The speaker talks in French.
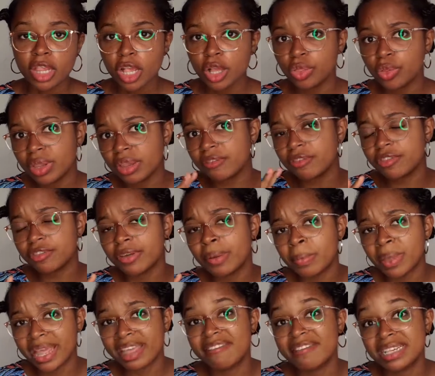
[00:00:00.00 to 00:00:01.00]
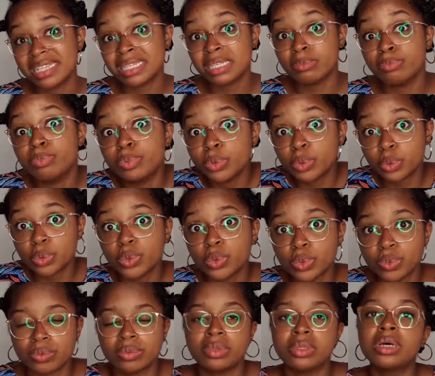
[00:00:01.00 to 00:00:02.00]
Donc, il faut vraiment investir beaucoup de
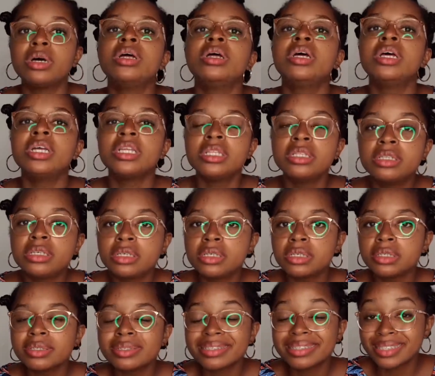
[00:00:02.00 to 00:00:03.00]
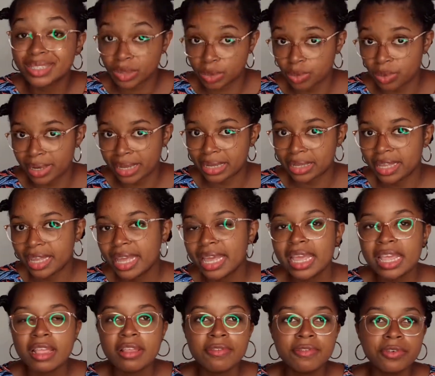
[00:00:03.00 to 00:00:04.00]
ton temps dans cela.
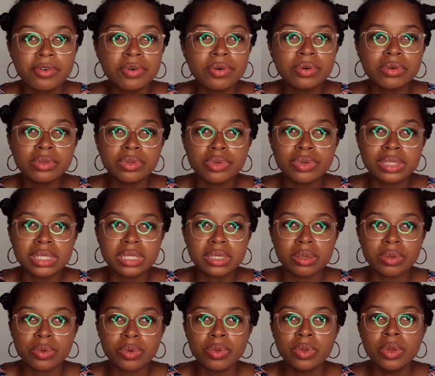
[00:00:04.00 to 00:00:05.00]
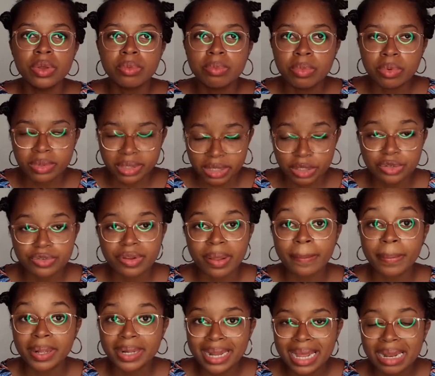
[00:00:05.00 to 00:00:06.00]
Il faut te dire que, bon, si je veux
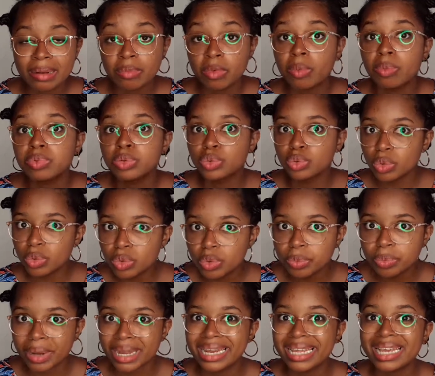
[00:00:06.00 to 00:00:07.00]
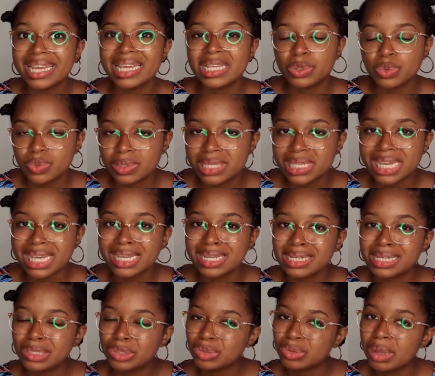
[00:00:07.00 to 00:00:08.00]
apprendre allemand, surtout pour aller étudier,
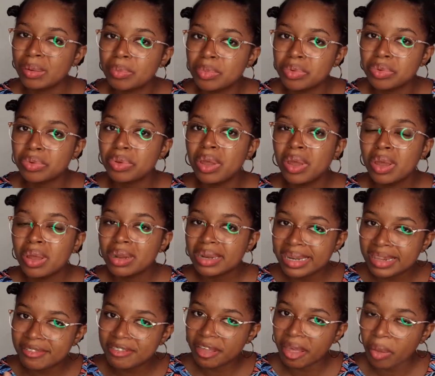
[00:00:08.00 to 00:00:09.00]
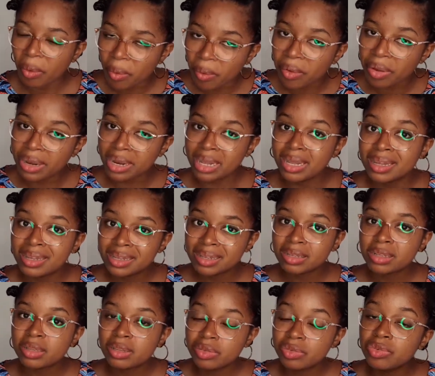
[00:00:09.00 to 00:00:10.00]
je dois me livrer un an
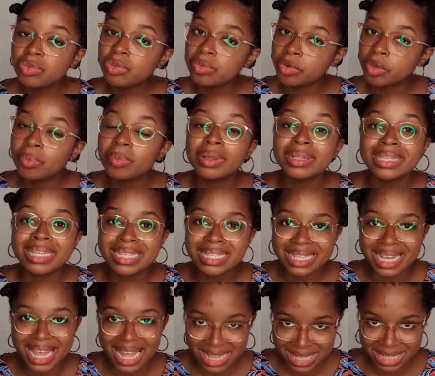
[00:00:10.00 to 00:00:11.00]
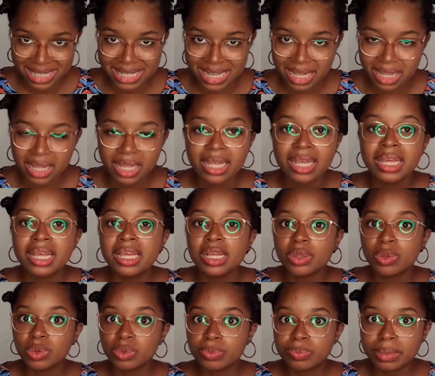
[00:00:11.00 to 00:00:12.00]
uniquement dédié à ça.
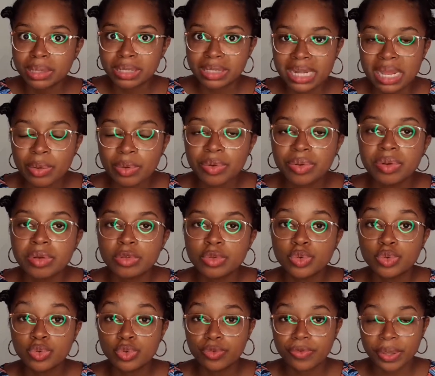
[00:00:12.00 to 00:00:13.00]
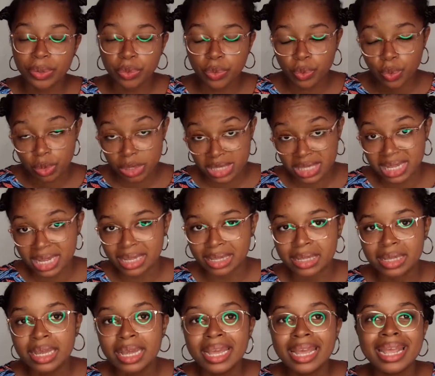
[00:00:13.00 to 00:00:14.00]
Donc, pendant les un an, tu ne fais que ça.
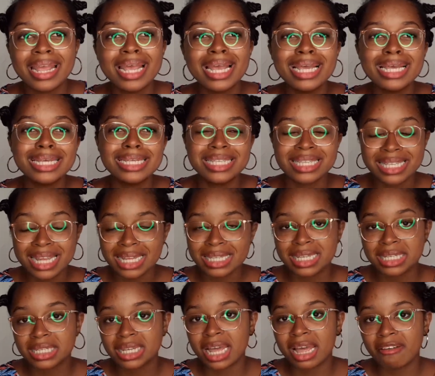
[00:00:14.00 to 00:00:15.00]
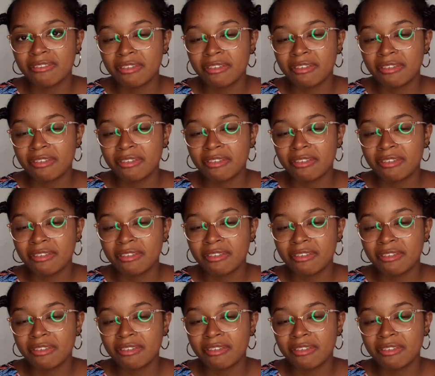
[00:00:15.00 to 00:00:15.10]
Et ça, ça sera